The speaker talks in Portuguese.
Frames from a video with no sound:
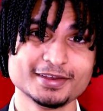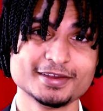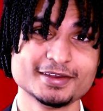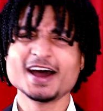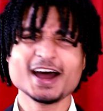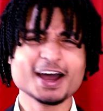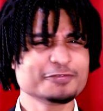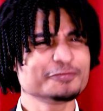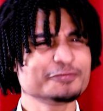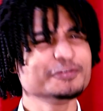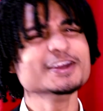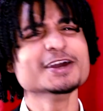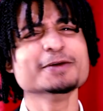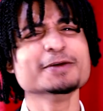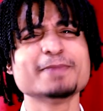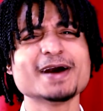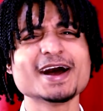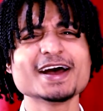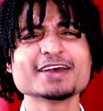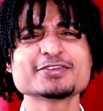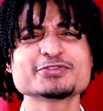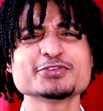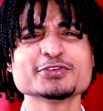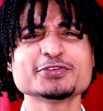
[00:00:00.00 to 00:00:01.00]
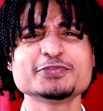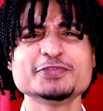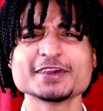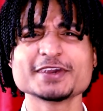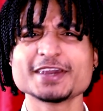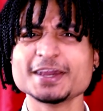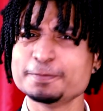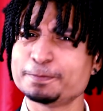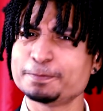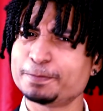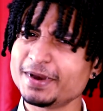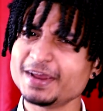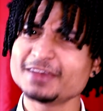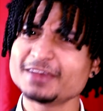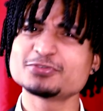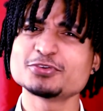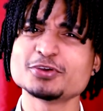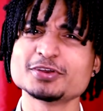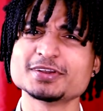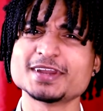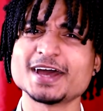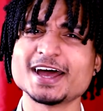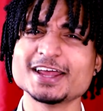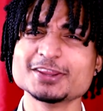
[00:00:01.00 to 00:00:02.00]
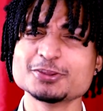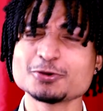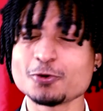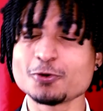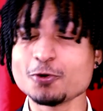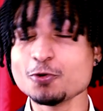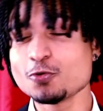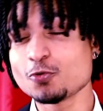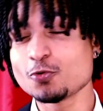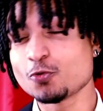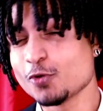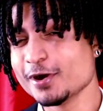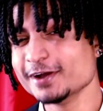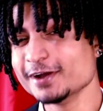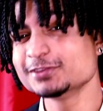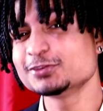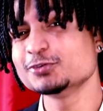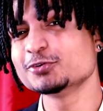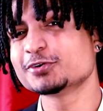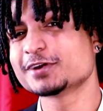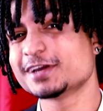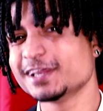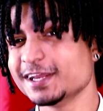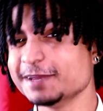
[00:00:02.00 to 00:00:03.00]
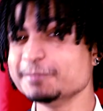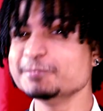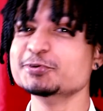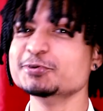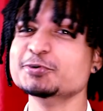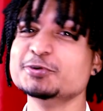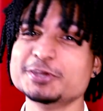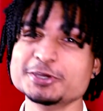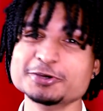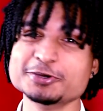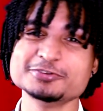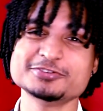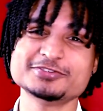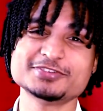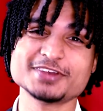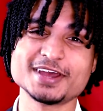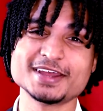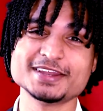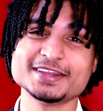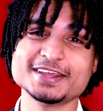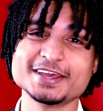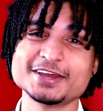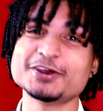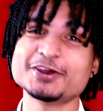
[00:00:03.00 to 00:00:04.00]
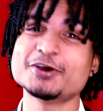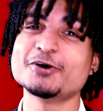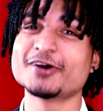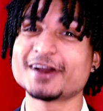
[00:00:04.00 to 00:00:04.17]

Rafinha Bastos fica impressionado com quanto crime no Rio de Janeiro é